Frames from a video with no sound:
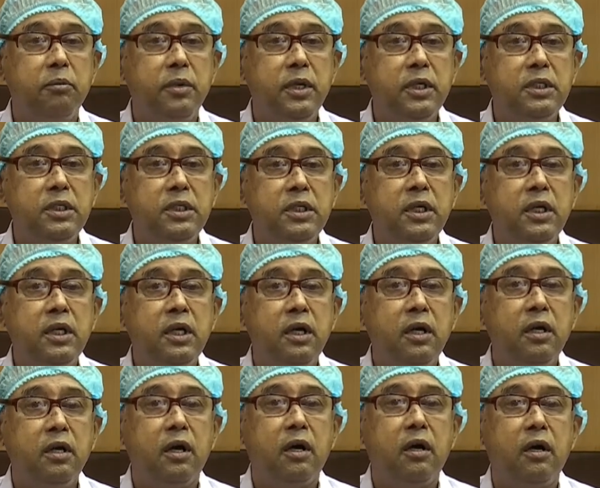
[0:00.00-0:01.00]
বেশি
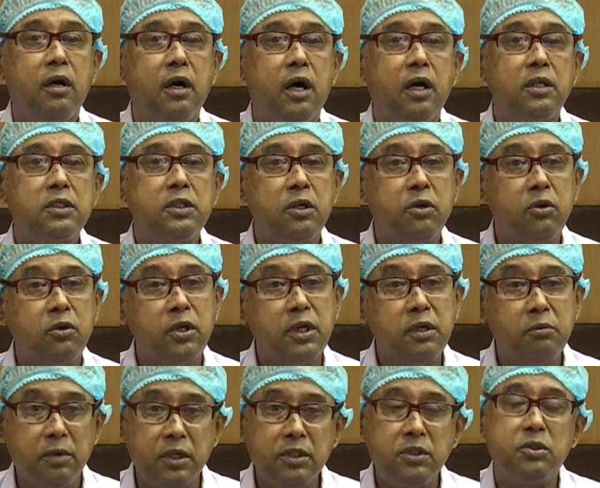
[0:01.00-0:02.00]
আশা
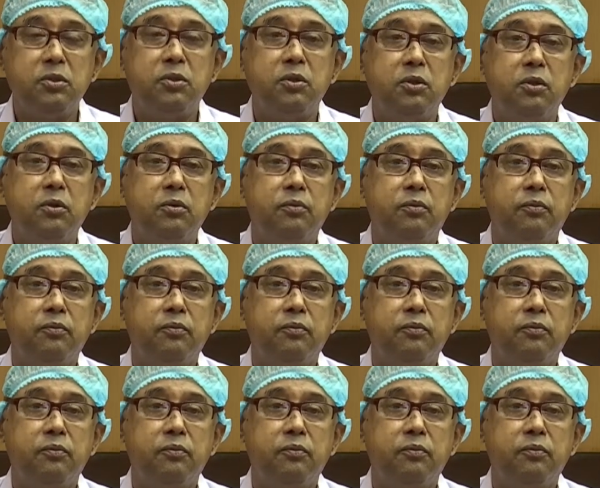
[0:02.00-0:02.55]
করাটাই বাঞ্ছনীয়